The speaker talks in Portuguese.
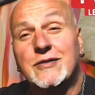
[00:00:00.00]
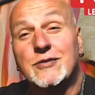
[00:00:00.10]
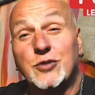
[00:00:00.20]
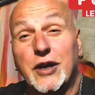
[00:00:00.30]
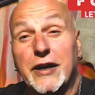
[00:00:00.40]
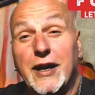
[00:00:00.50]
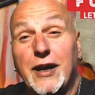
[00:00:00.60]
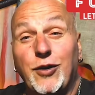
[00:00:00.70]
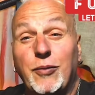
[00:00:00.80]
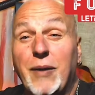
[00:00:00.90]
do
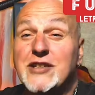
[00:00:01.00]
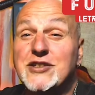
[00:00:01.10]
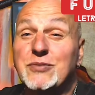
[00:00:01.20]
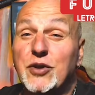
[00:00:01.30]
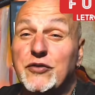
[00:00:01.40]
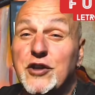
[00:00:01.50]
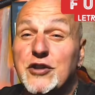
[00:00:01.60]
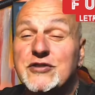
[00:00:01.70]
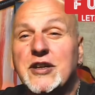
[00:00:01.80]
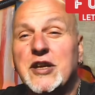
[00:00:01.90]
canal, mais de mil
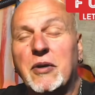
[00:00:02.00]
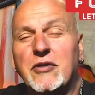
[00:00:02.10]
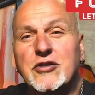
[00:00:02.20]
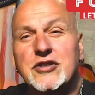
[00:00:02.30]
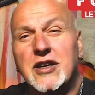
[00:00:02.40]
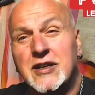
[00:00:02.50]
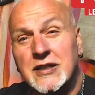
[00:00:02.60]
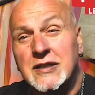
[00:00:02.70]
vídeos aqui para você.